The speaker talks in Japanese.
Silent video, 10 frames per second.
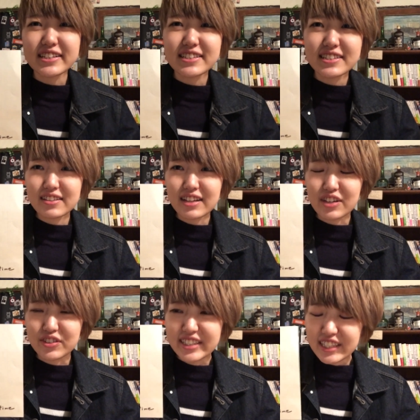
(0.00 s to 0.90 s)
です
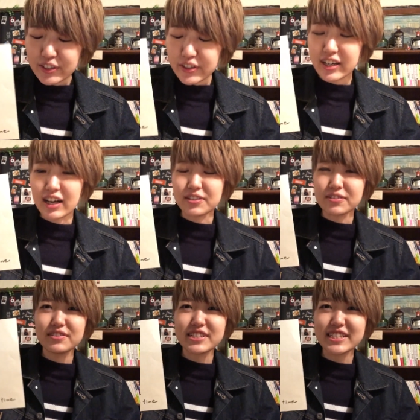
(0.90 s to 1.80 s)
あの勢いがある
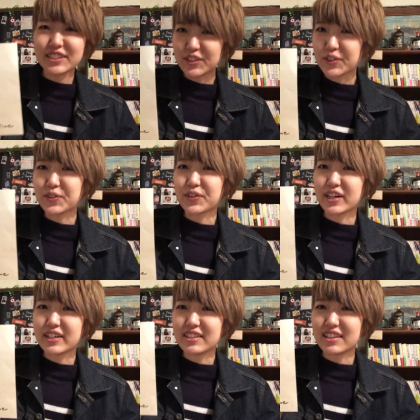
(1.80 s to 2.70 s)
シングルの方
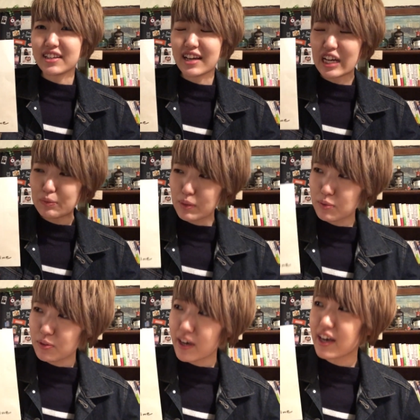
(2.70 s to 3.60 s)
がでね
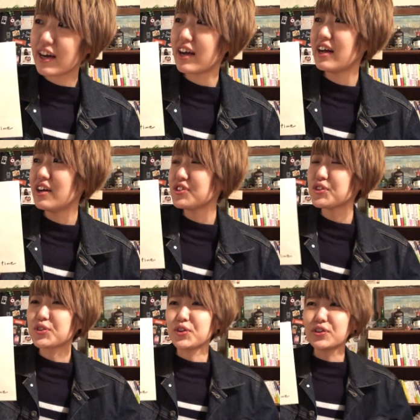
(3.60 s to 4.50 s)
アルバムはちょっ
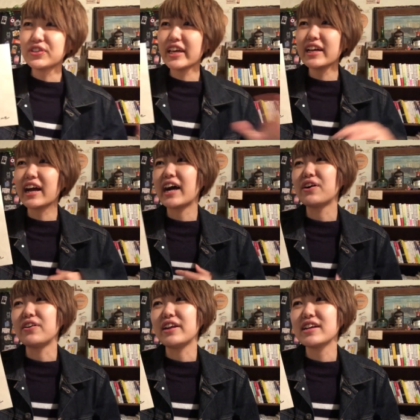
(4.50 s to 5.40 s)
と曲展
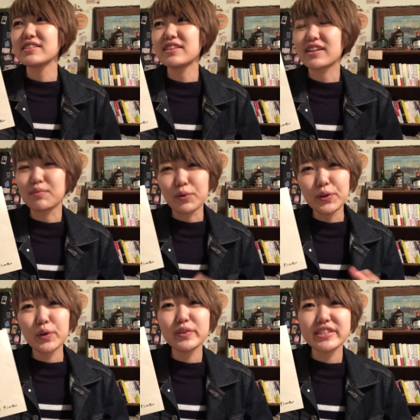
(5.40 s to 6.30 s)
開を入れなんか
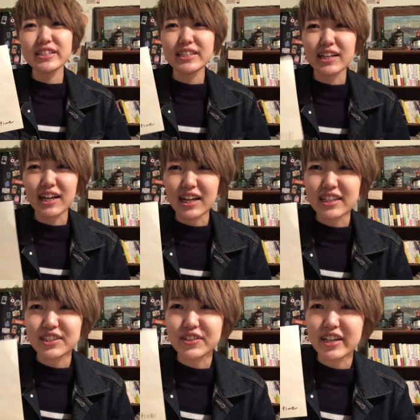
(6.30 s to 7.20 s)
盛り込みすぎたか
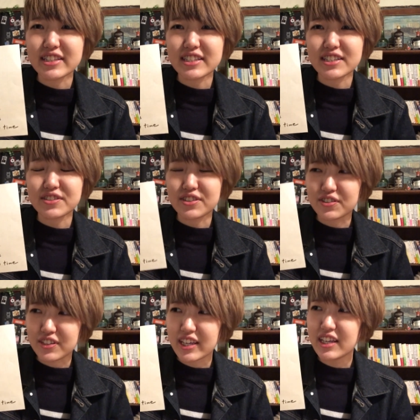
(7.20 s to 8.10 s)
なっていう感じがするんです
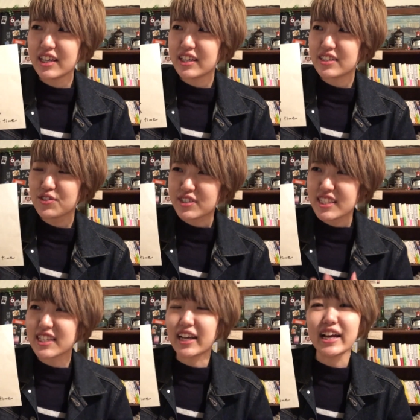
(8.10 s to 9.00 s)
よねちょっと
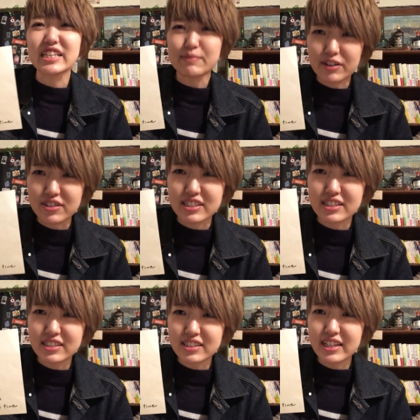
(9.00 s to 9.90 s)
静かに始まるし
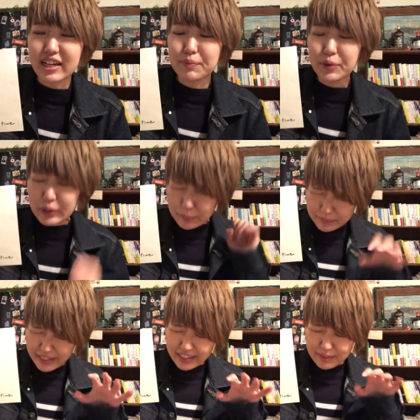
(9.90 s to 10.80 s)
なんかもっと
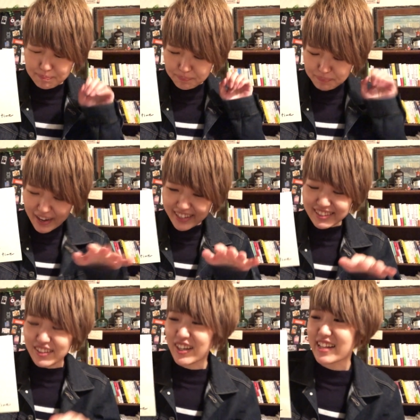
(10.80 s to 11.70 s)
なんか
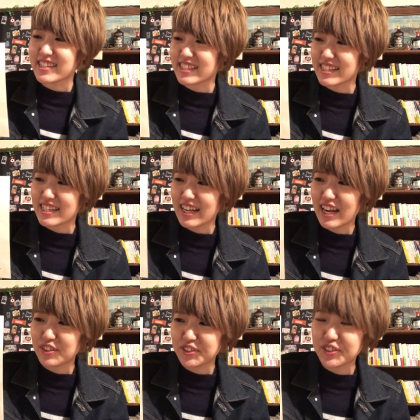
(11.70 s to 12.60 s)
パーンっていう感じが
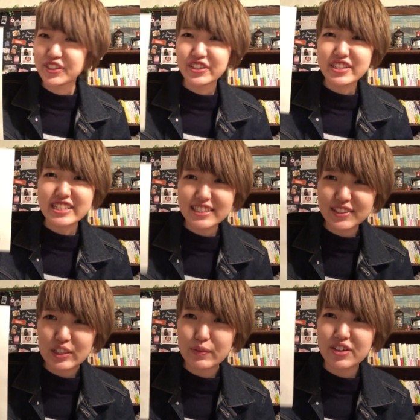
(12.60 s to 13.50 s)
ある
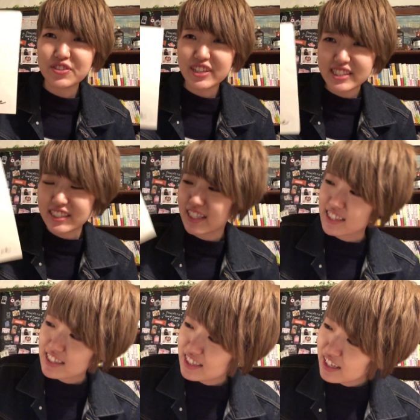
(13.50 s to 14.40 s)
シングルバージョンが好きで
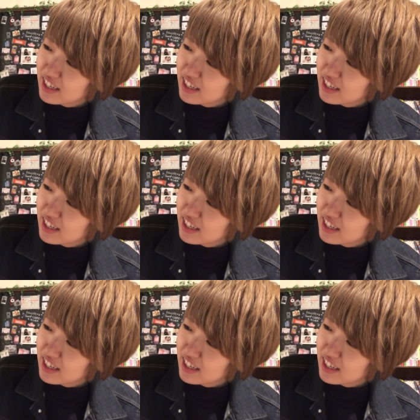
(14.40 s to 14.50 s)
す